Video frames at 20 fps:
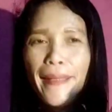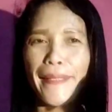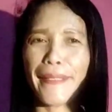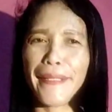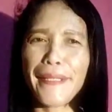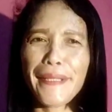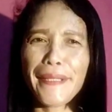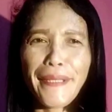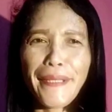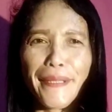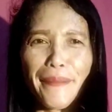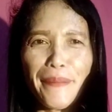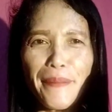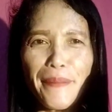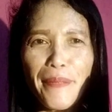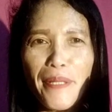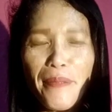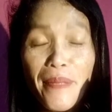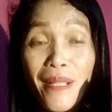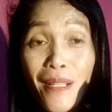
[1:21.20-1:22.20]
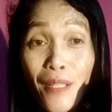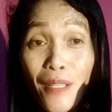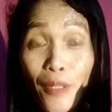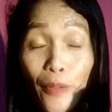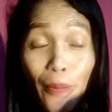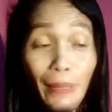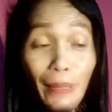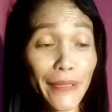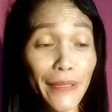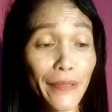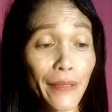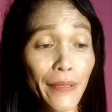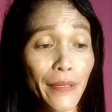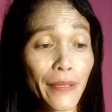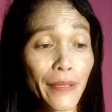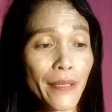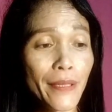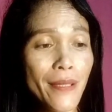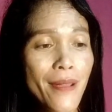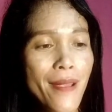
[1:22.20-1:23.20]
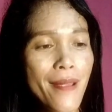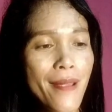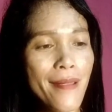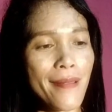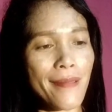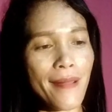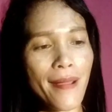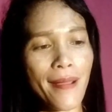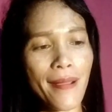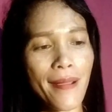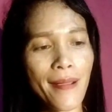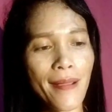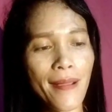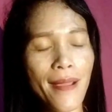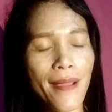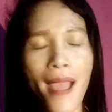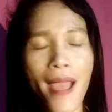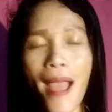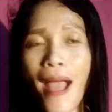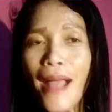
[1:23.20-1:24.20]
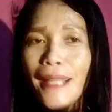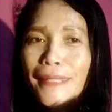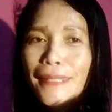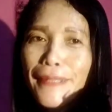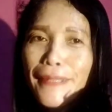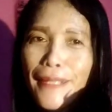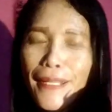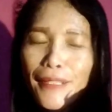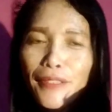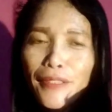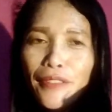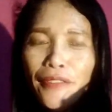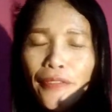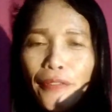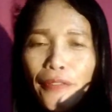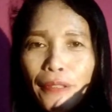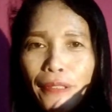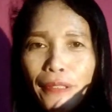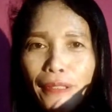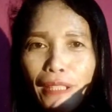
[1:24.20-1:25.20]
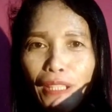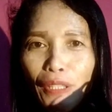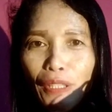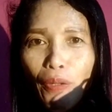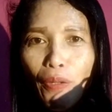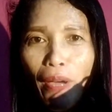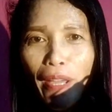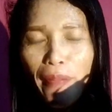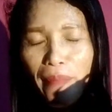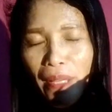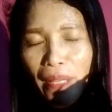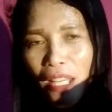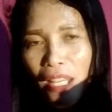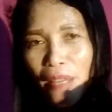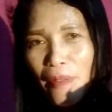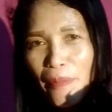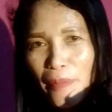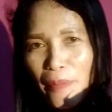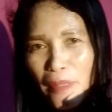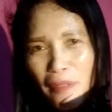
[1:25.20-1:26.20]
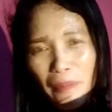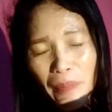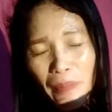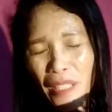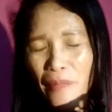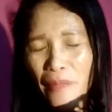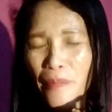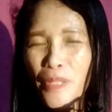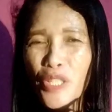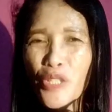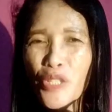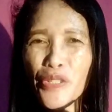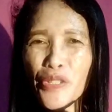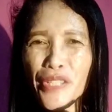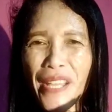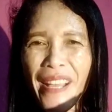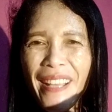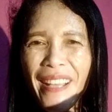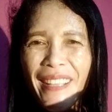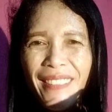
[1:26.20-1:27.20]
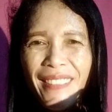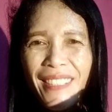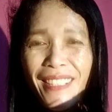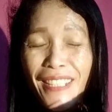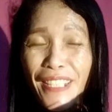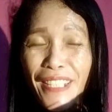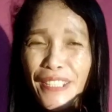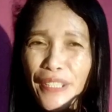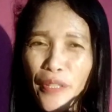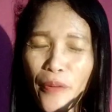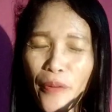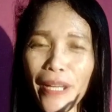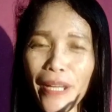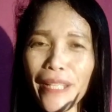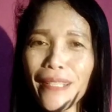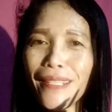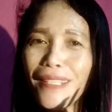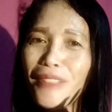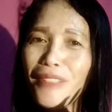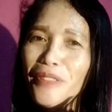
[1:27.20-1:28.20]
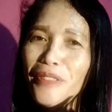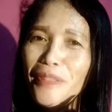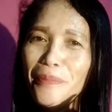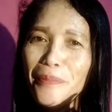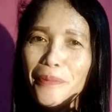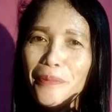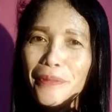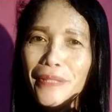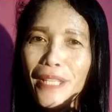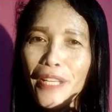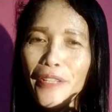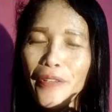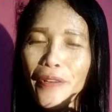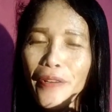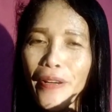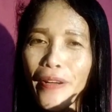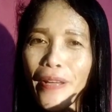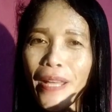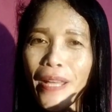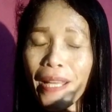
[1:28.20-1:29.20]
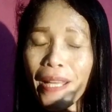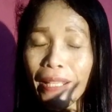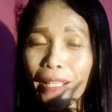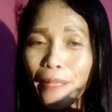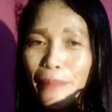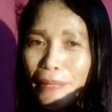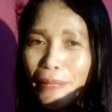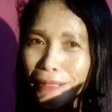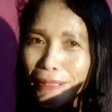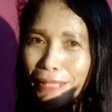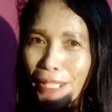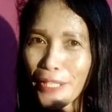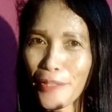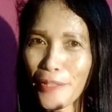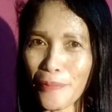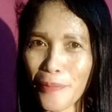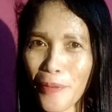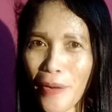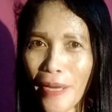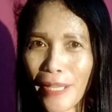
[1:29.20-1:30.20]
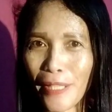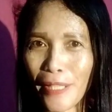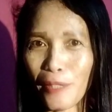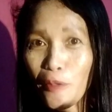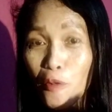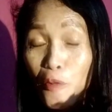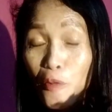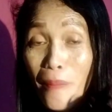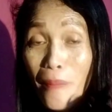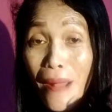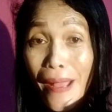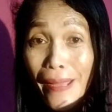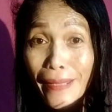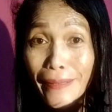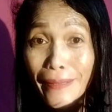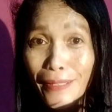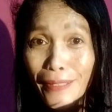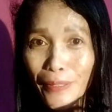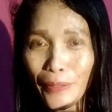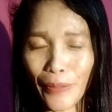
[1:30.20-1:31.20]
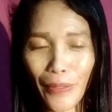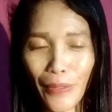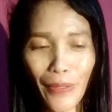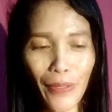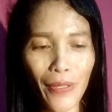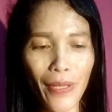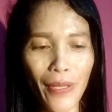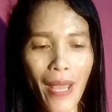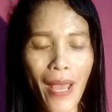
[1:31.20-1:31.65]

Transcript: Ayan, alam niyo ba mga ka-wonder, uh, ang dragon fruit na ito ay marami pong benepisyo sa ating katawan, lalo na po tayo uh, kapag tayo po ay kumain nito.